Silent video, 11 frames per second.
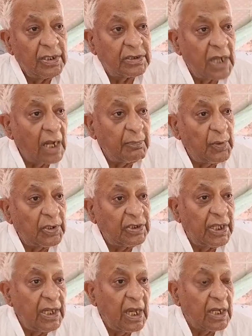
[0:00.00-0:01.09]
তারপর
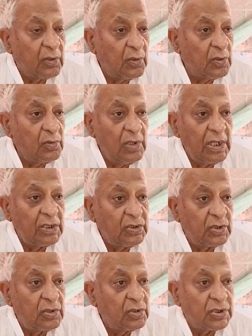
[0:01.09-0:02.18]
থেকে আর কোনো
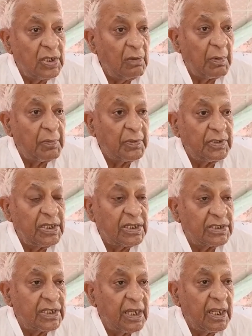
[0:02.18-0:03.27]
উল্লেখযোগ্য শিল্পপতি
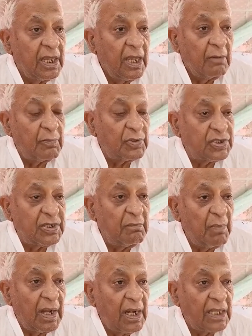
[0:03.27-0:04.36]
এসে
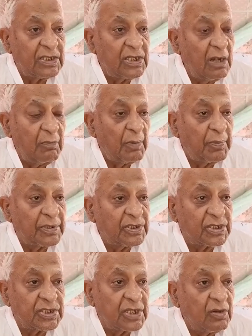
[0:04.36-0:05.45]
পশ্চিমবাংলায় শিল্প
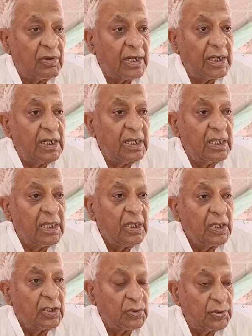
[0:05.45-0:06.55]
প্রচেষ্টা করেননি
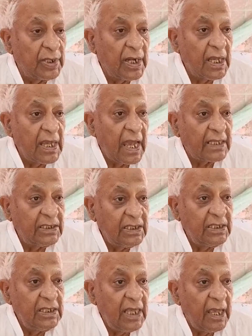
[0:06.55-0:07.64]
সুতরাং একদিক
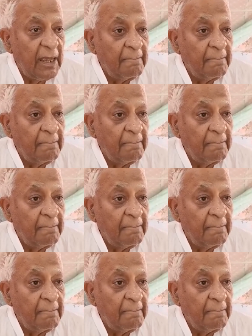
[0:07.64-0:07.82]
দিয়ে